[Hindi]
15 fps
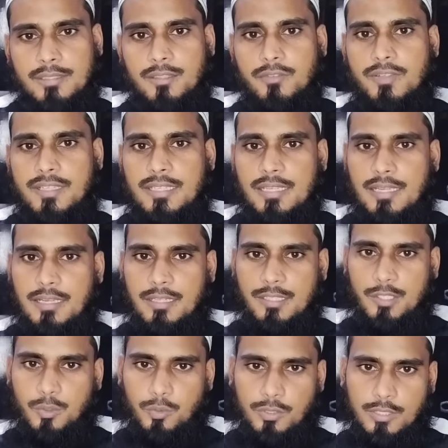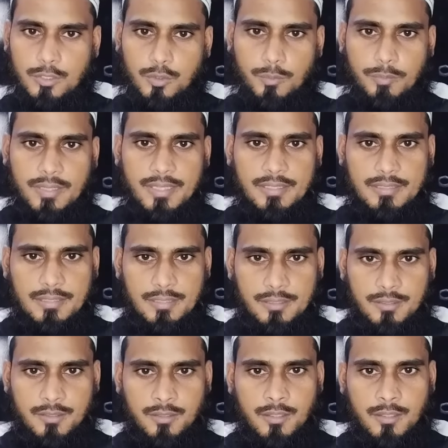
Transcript: वगैरह लगी हुई है जो पेन की इंक